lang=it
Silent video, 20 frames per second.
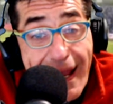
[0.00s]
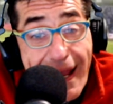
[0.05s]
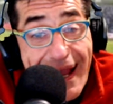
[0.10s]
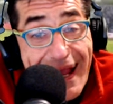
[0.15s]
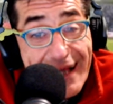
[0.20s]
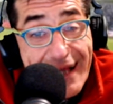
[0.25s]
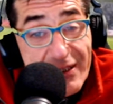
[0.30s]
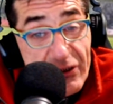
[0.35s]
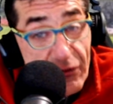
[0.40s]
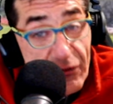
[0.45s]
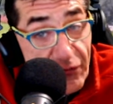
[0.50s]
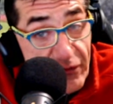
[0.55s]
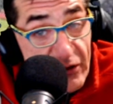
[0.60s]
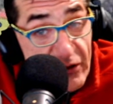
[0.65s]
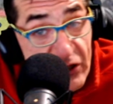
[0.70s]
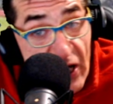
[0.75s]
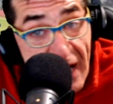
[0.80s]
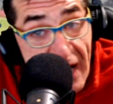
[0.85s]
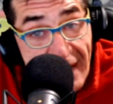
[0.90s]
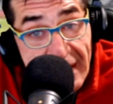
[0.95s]
È
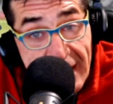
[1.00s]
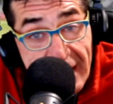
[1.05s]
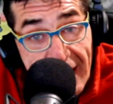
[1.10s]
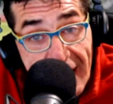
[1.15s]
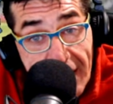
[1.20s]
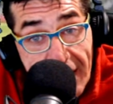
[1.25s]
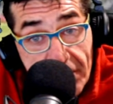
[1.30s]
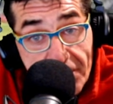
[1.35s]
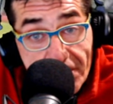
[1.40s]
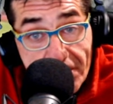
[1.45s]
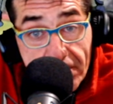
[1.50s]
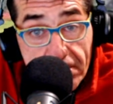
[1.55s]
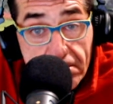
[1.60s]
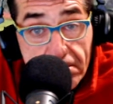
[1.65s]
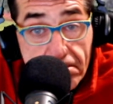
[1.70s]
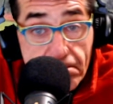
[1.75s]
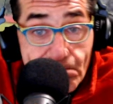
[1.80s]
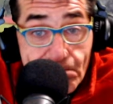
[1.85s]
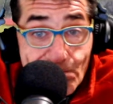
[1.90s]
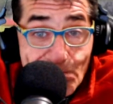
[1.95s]
sufficiente?
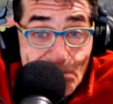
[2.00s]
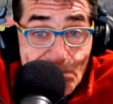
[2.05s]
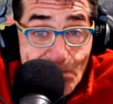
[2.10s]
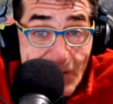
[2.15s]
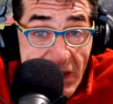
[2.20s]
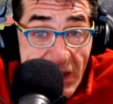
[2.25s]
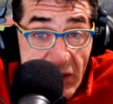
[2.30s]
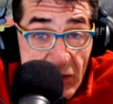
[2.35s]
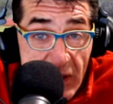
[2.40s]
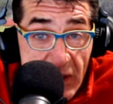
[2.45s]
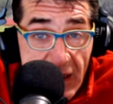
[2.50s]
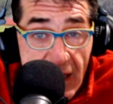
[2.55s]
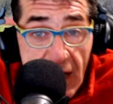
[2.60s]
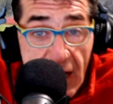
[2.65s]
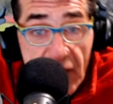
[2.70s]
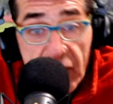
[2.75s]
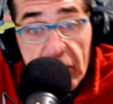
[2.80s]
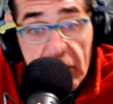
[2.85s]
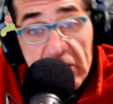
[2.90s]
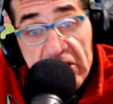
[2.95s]
Io
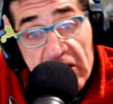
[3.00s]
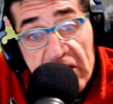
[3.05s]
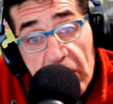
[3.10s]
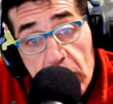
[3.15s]
direi forse